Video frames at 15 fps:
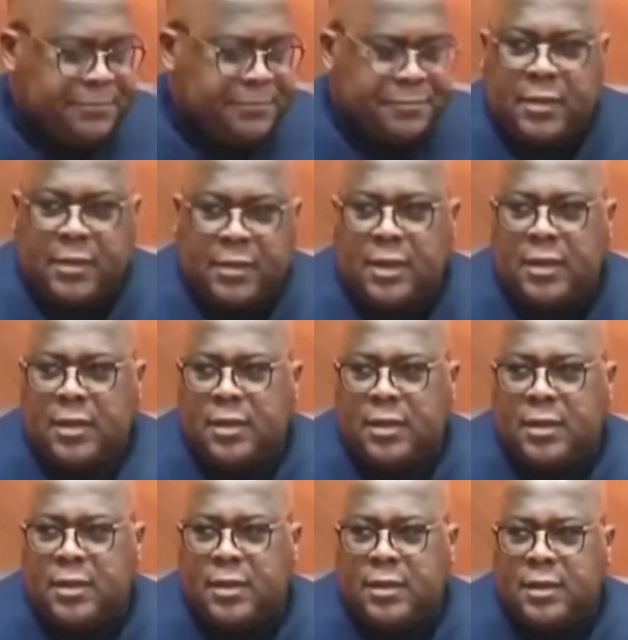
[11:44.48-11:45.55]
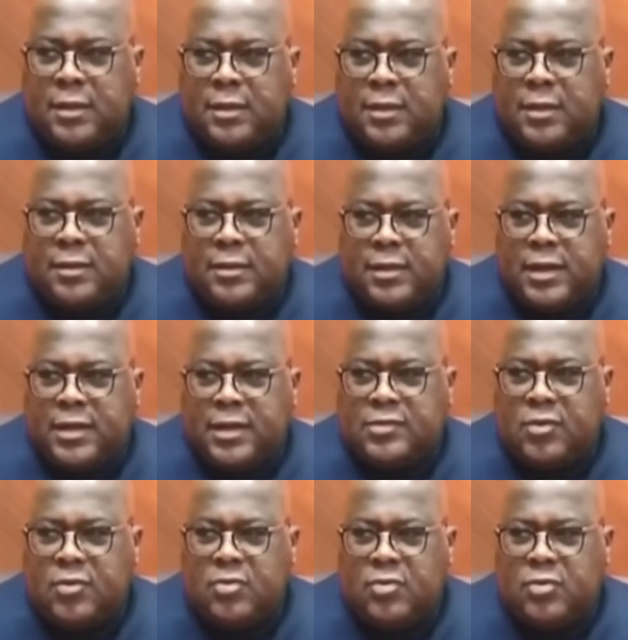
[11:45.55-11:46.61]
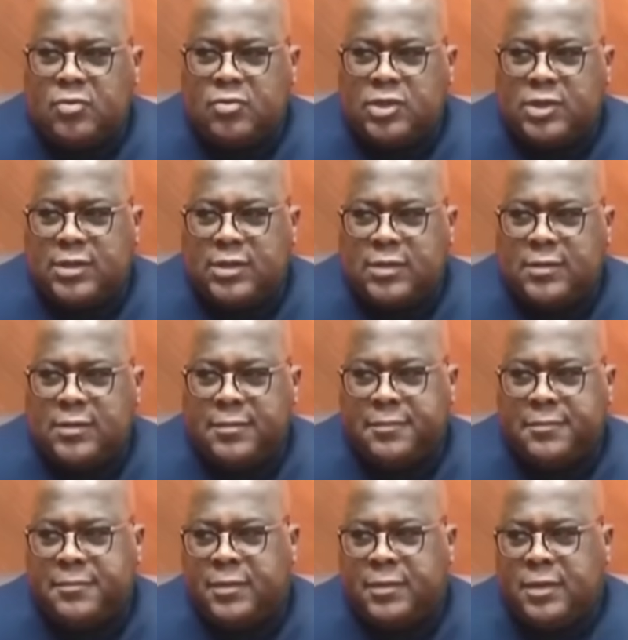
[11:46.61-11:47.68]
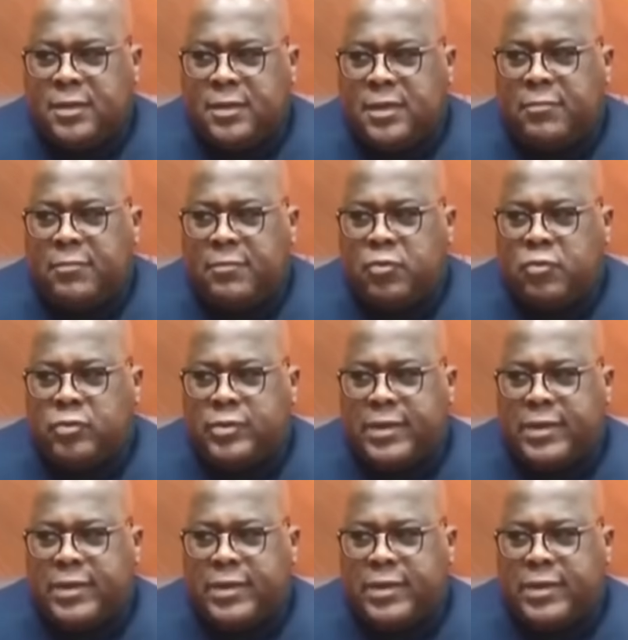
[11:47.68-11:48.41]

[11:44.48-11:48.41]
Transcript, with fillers: Santé publique, puisse œuvrer à la mise au jour d'une